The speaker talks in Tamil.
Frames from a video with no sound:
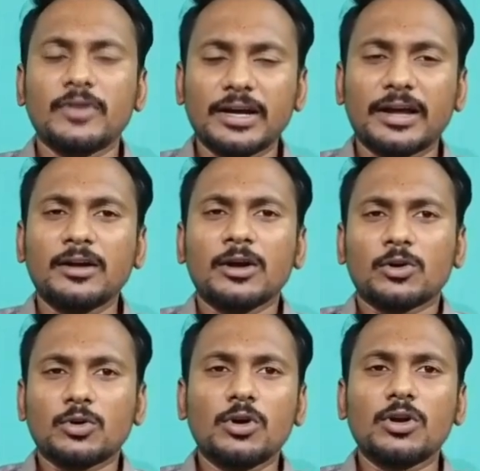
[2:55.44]
இவங்க
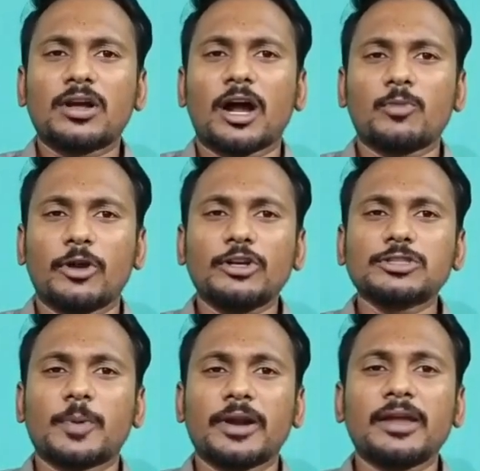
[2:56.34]
கூகுள் கார்போர்டை
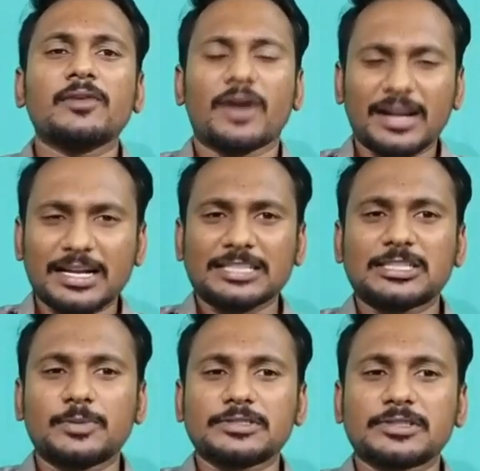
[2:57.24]
யூஸ் பண்ணி வர
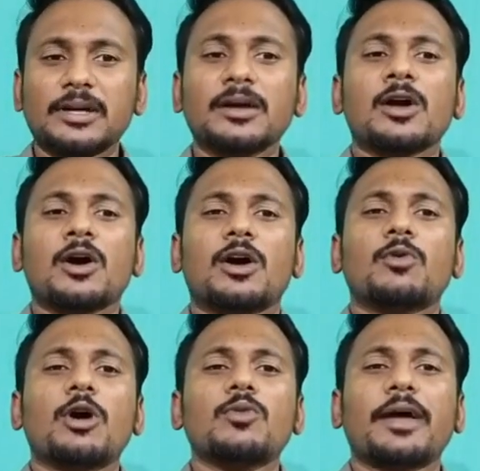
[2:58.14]
கஸ்டமர்ஸை
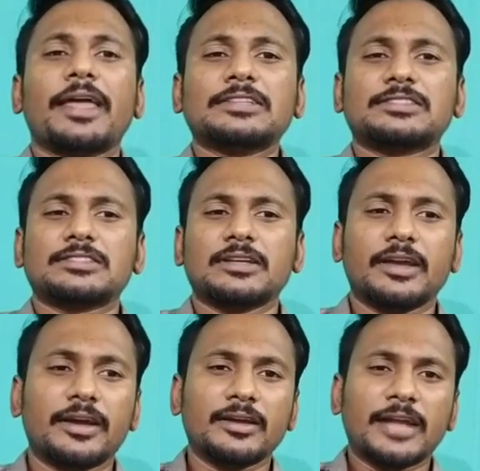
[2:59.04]
ஓல்வா ஜி
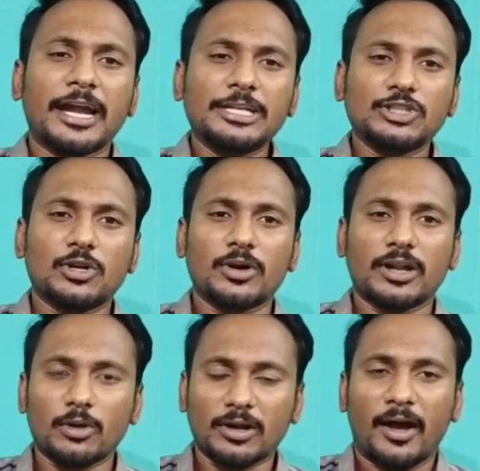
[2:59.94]
நைன்
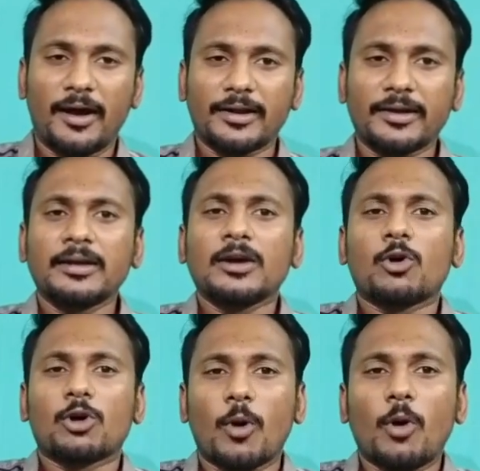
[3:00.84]
ஜீரோங்கிற ஒரு காரை
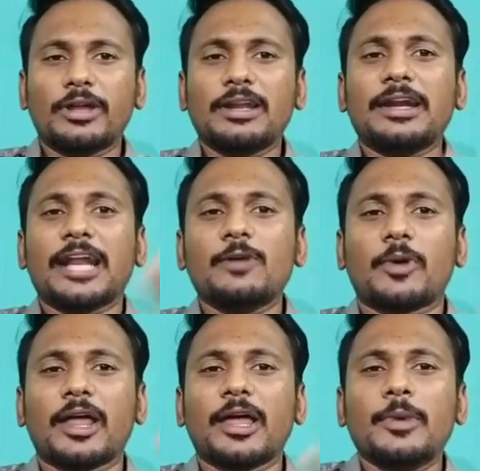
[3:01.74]
ஒரு மவுண்டெயினில் ட்ரைவ்
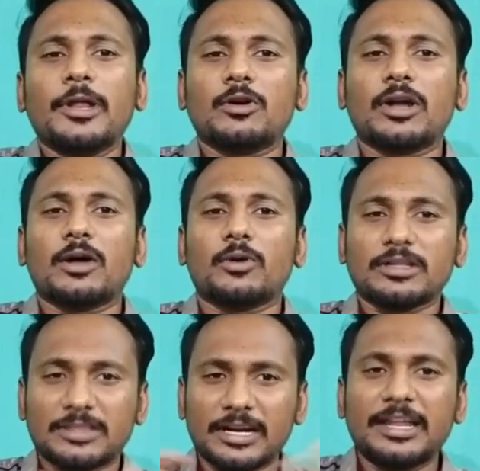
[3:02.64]
பண்ணால் எப்படி இருக்குங்கிற
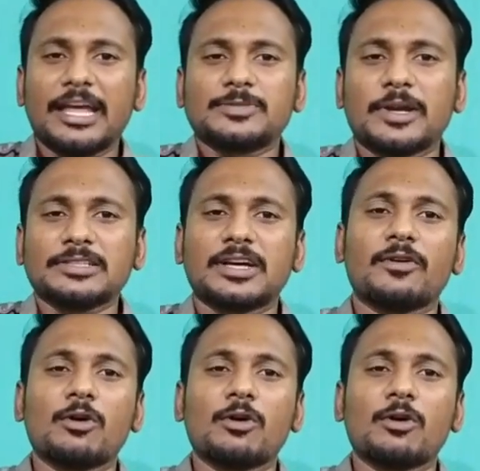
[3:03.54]
ஒரு த்ரீ டி எக்ஸ்பீரியன்ஸ்